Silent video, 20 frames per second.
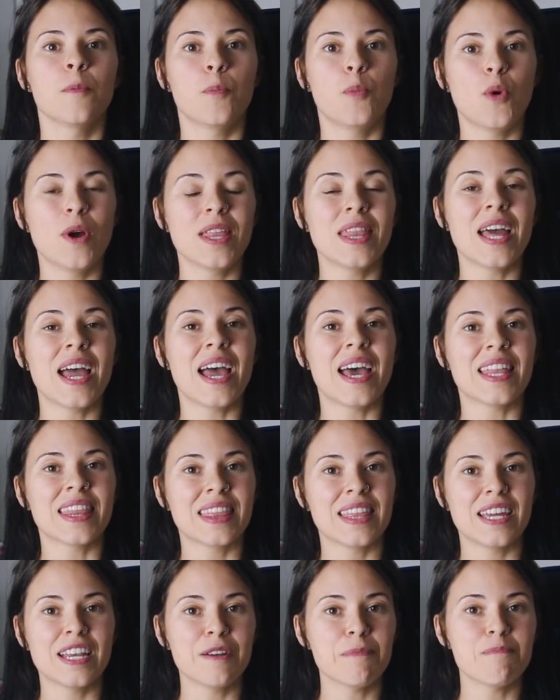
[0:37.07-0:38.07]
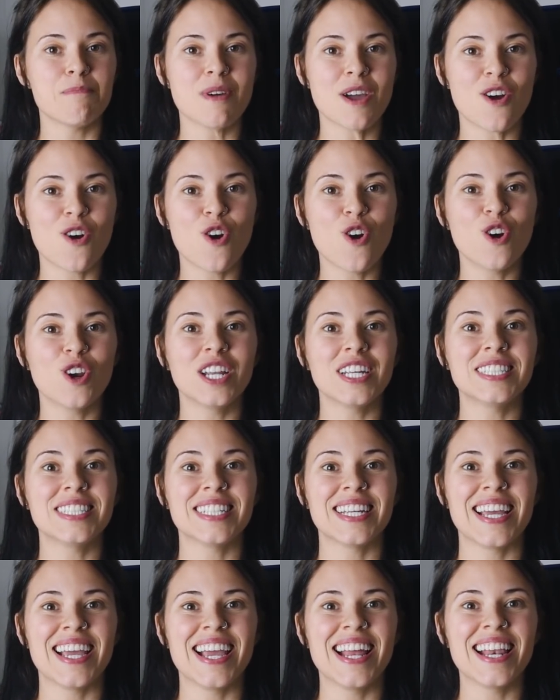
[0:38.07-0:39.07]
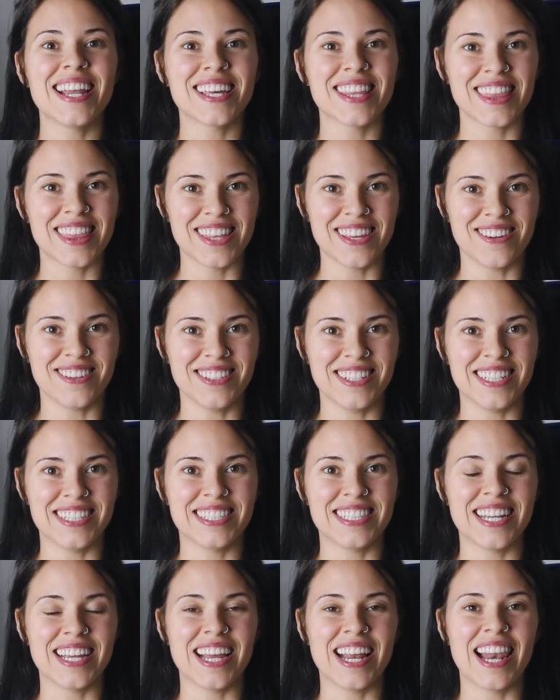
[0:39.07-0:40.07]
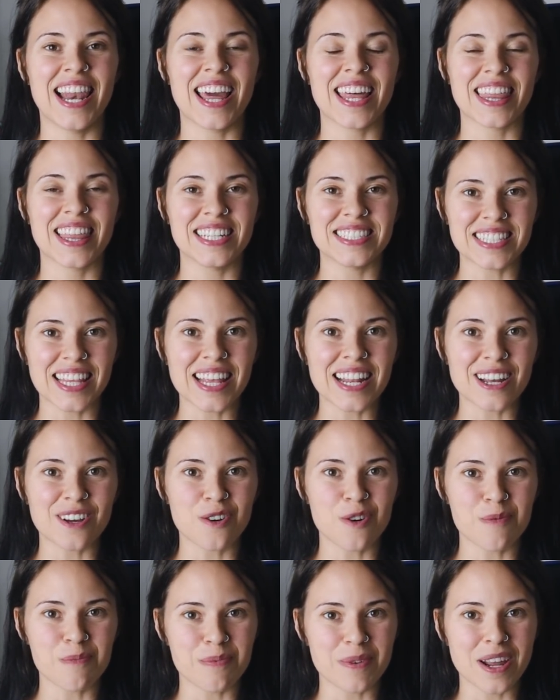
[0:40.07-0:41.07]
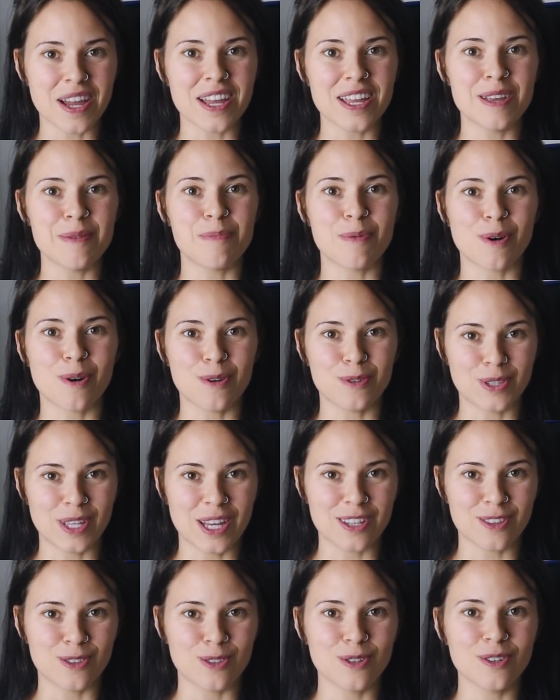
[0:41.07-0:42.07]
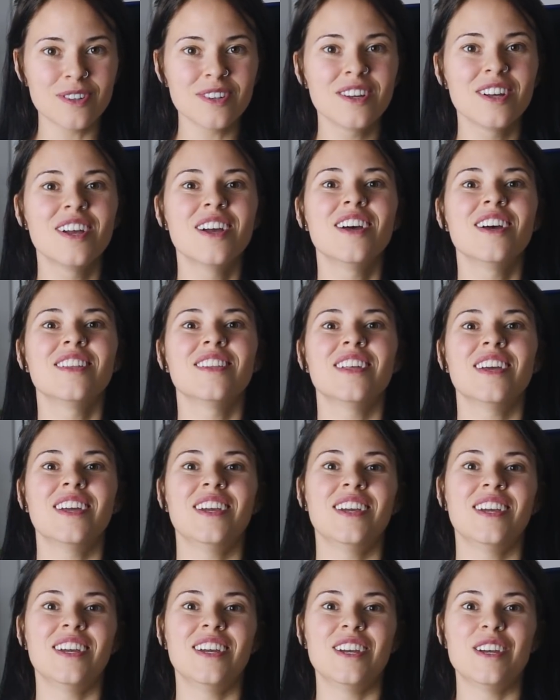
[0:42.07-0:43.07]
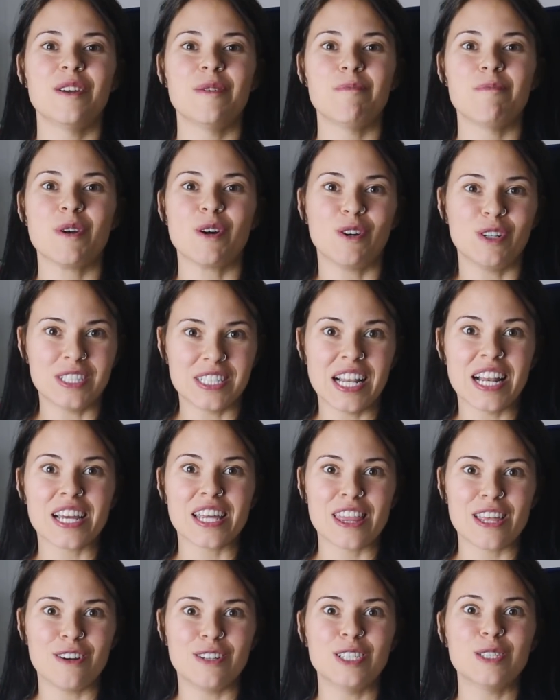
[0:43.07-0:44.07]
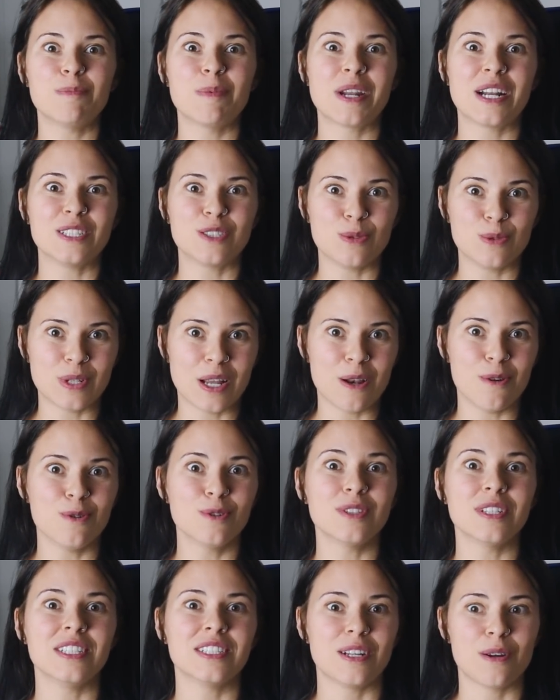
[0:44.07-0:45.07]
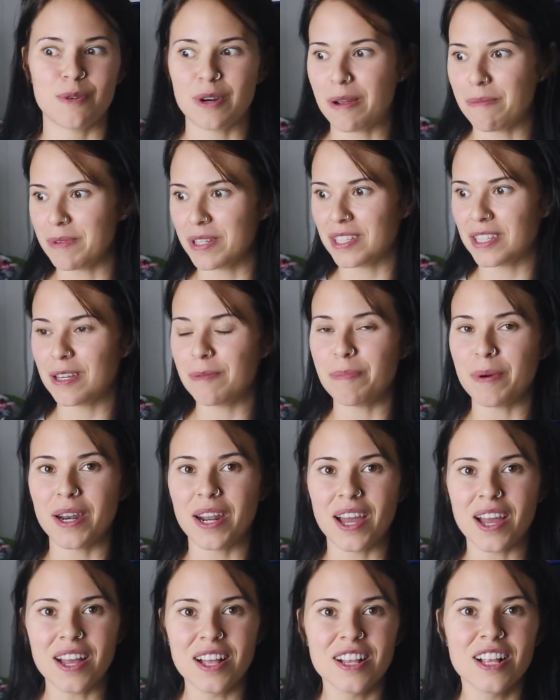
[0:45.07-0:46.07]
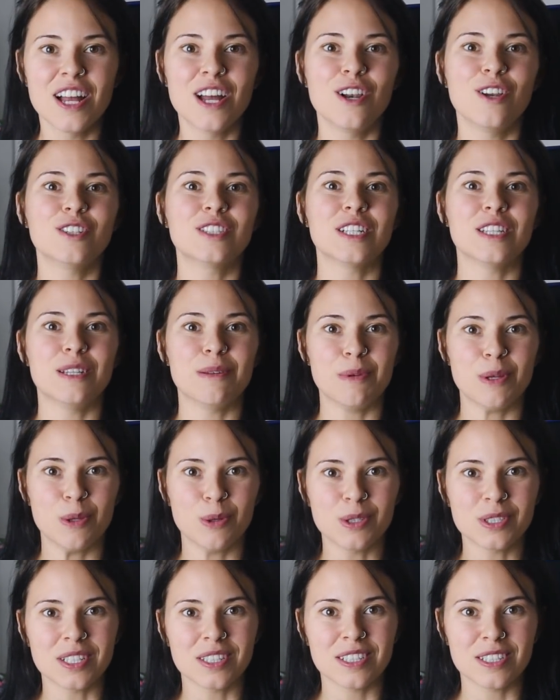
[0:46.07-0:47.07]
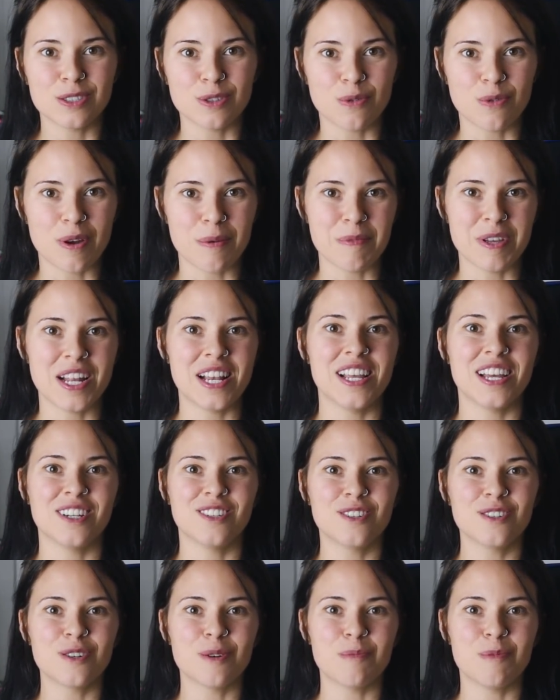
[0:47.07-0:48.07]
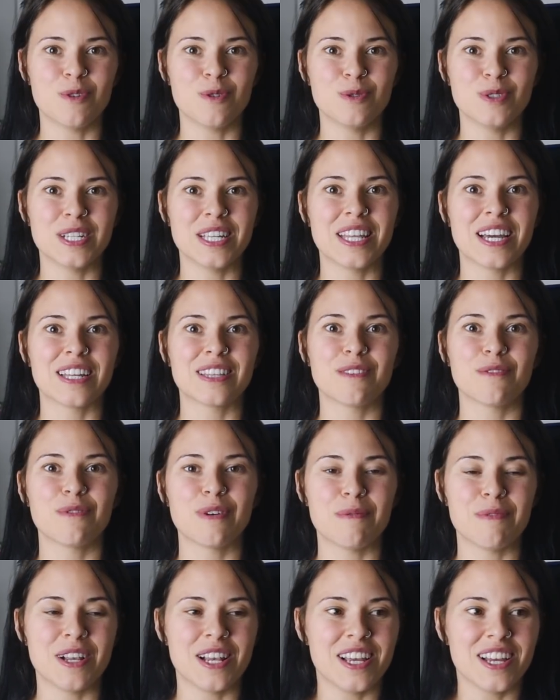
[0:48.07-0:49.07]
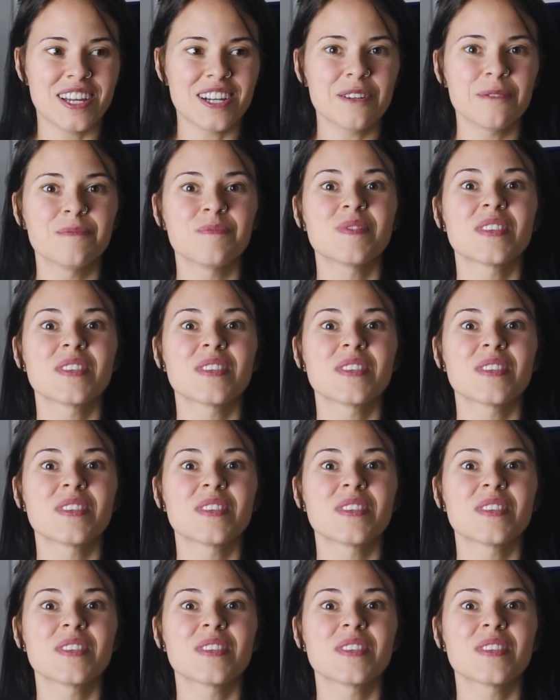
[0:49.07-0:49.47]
pueda hacer mejores elecciones en la cesta de la compra y por lo tanto eh, mejores elecciones para su salud y seguramente para los individuos de su familia, ¿no? Como unidad familiar.